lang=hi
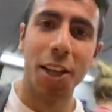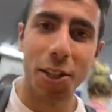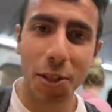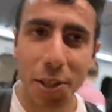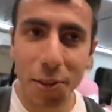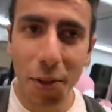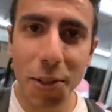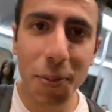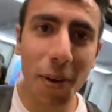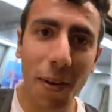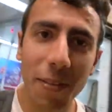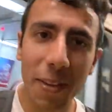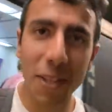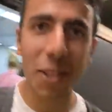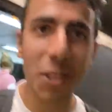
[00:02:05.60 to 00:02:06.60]
So this was
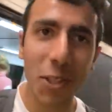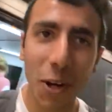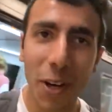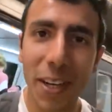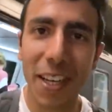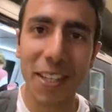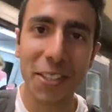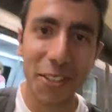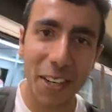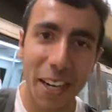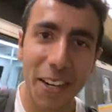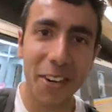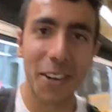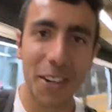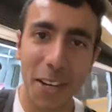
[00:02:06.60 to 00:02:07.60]
probably the shortest
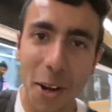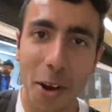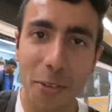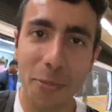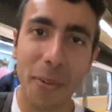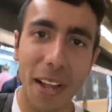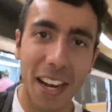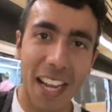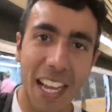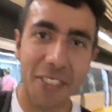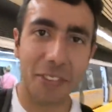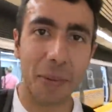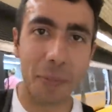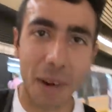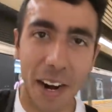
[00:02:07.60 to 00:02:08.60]
train journey of my
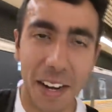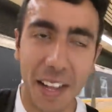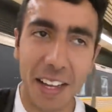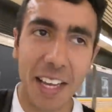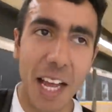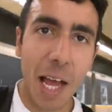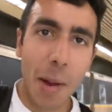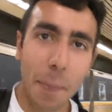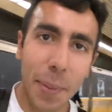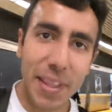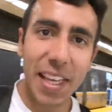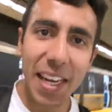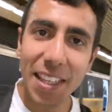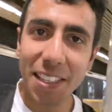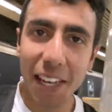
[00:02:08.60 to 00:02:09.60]
life in Malta.
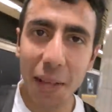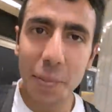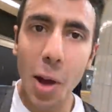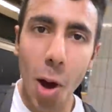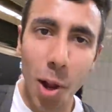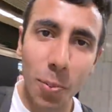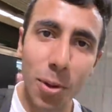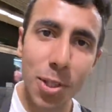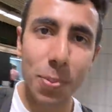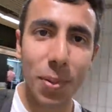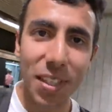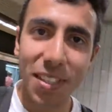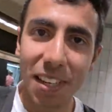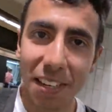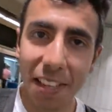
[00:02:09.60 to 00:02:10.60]
पता ही नहीं चला मैं
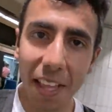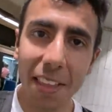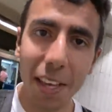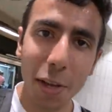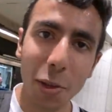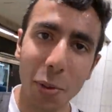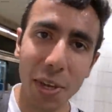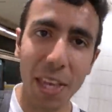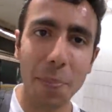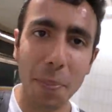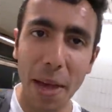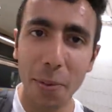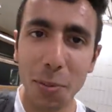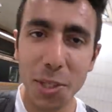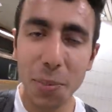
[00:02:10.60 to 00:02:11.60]
almost miss करता था क्योंकि
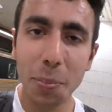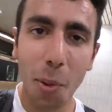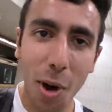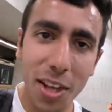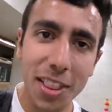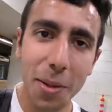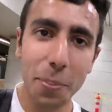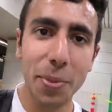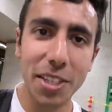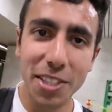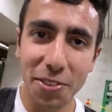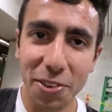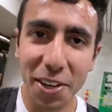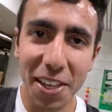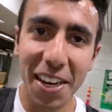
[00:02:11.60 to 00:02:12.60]
मैं मुझे बहुत
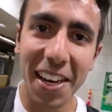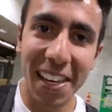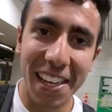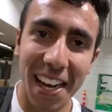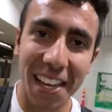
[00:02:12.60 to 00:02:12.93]
लंबे सफ़र करने की